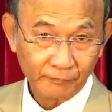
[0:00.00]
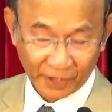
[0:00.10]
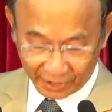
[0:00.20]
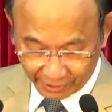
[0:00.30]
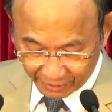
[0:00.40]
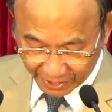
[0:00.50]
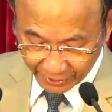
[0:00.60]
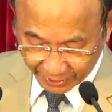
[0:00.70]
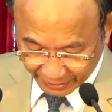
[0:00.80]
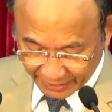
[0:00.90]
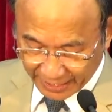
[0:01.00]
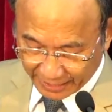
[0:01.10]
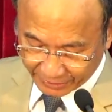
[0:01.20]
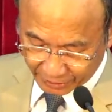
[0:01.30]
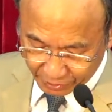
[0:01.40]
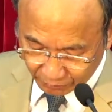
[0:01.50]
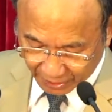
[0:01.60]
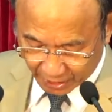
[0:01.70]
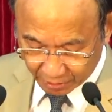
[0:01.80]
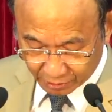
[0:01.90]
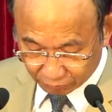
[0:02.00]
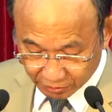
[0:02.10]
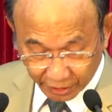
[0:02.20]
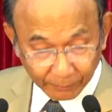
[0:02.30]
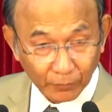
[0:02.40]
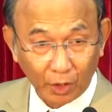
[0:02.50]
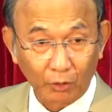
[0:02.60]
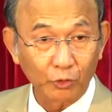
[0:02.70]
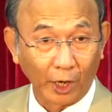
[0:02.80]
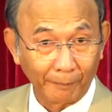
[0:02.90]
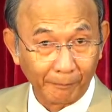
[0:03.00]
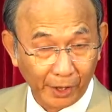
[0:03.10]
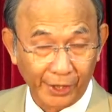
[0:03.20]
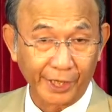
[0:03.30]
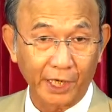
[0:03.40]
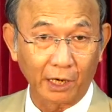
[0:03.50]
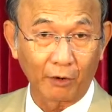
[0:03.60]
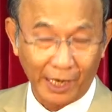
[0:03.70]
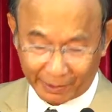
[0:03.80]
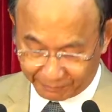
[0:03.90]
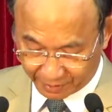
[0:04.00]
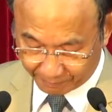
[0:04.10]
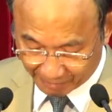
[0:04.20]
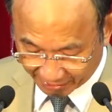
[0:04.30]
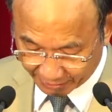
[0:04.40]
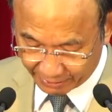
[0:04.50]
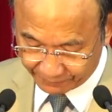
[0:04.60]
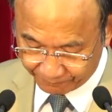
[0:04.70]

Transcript: Điều này được ghi lại cho chúng ta ở trong Châm Ngôn đoạn 10 câu 27,